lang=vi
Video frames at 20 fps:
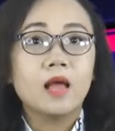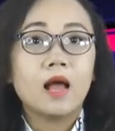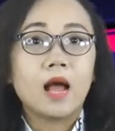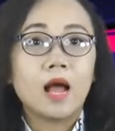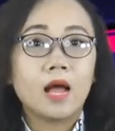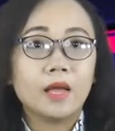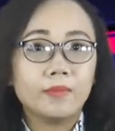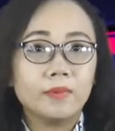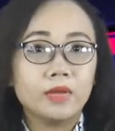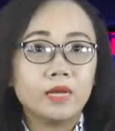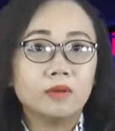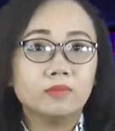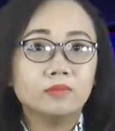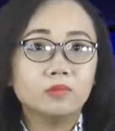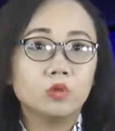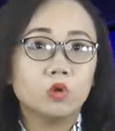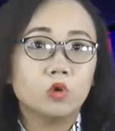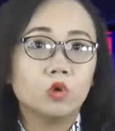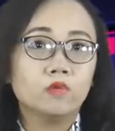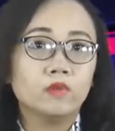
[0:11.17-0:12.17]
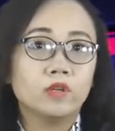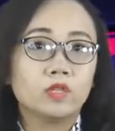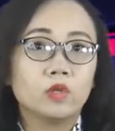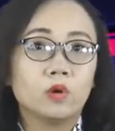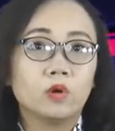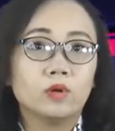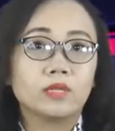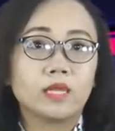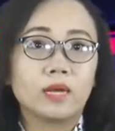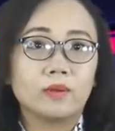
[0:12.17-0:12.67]
20 năm tù về
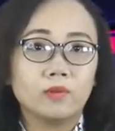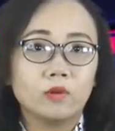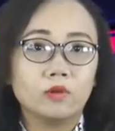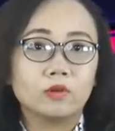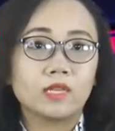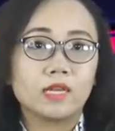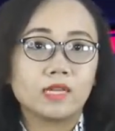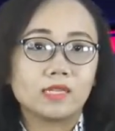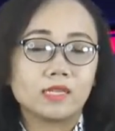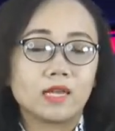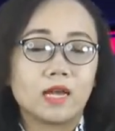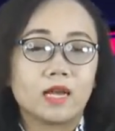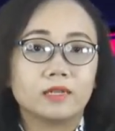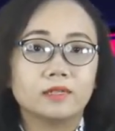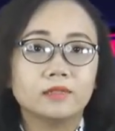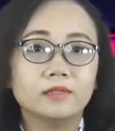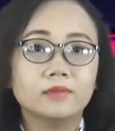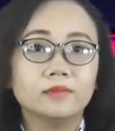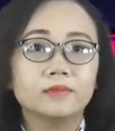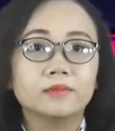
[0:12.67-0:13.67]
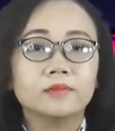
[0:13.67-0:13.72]
tội tham ô tài sản.